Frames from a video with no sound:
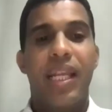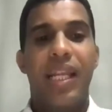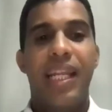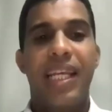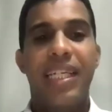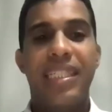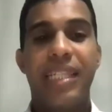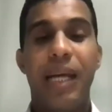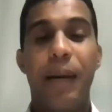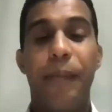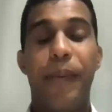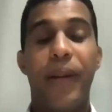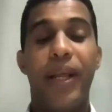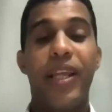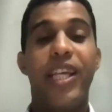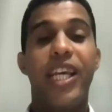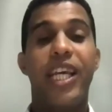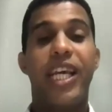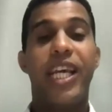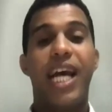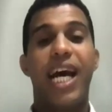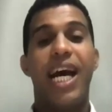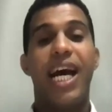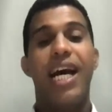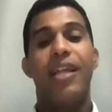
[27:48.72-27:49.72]
le está
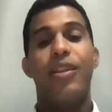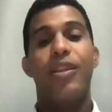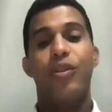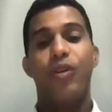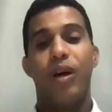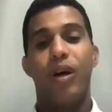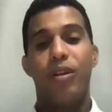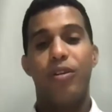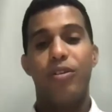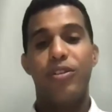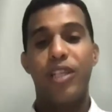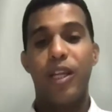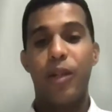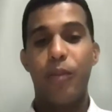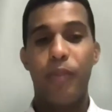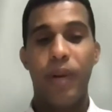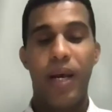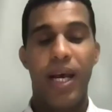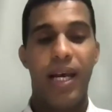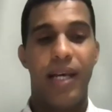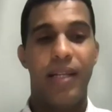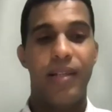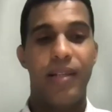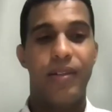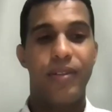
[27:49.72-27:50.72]
predicando a los
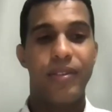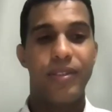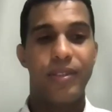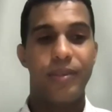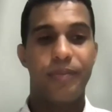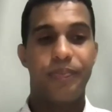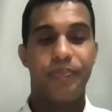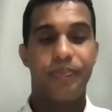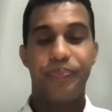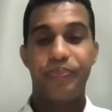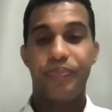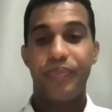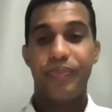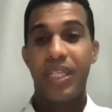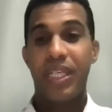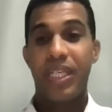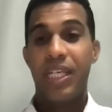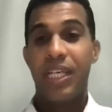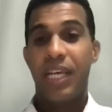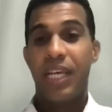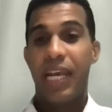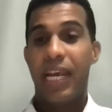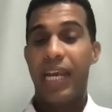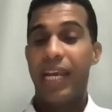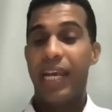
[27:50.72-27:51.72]
hermanos
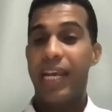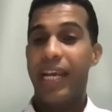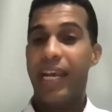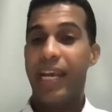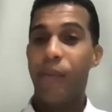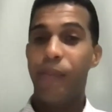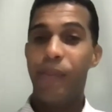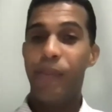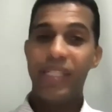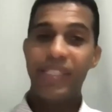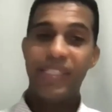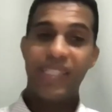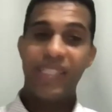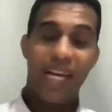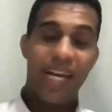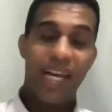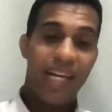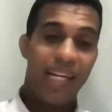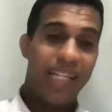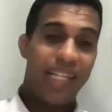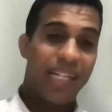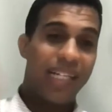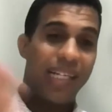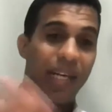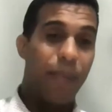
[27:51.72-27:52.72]
eh, el
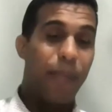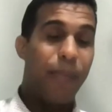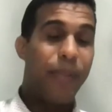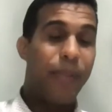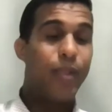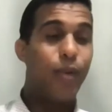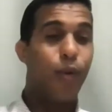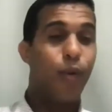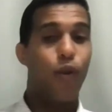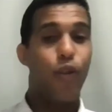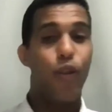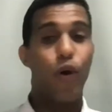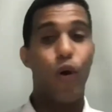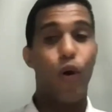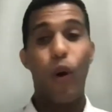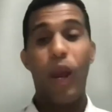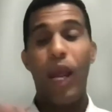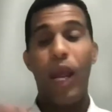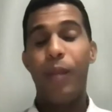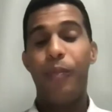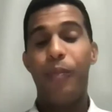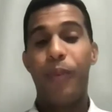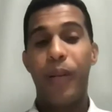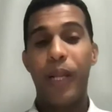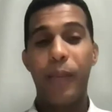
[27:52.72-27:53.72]
mensaje del capítulo 2,
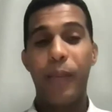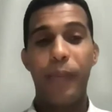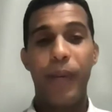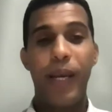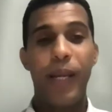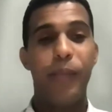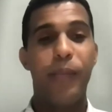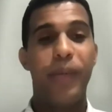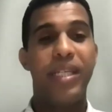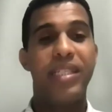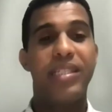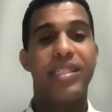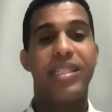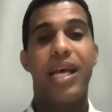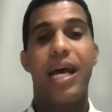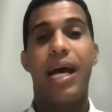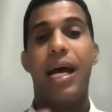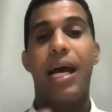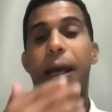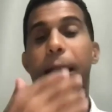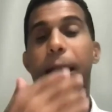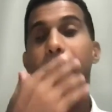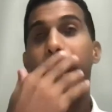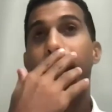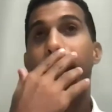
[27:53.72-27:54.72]
el primer
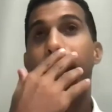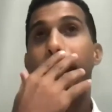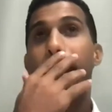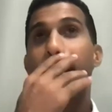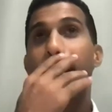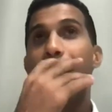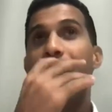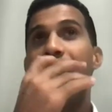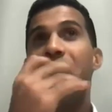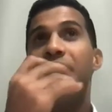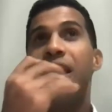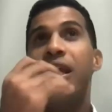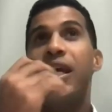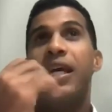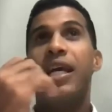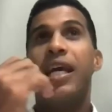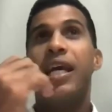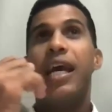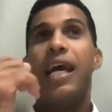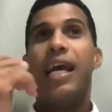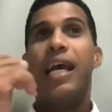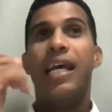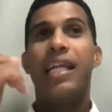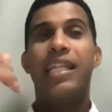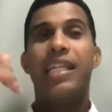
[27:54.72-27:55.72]
mensaje.
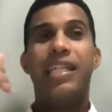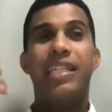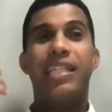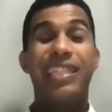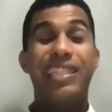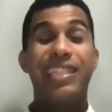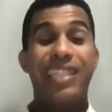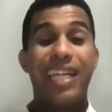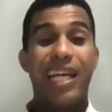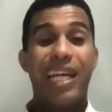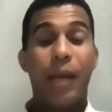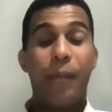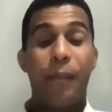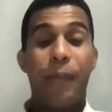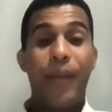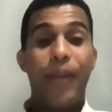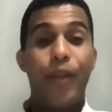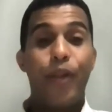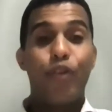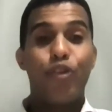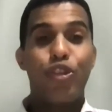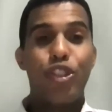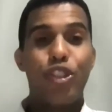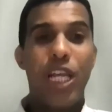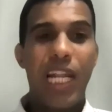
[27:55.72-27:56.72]
Eh, dice que
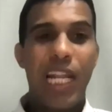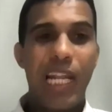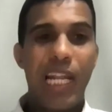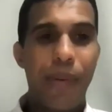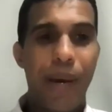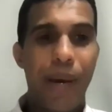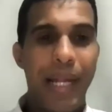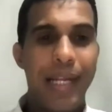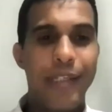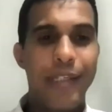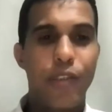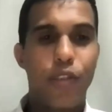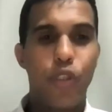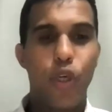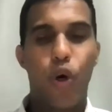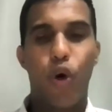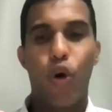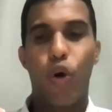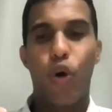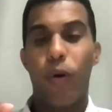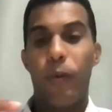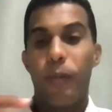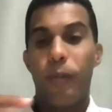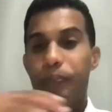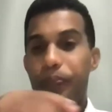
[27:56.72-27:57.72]
Pedro se
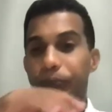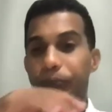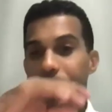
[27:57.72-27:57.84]
levantó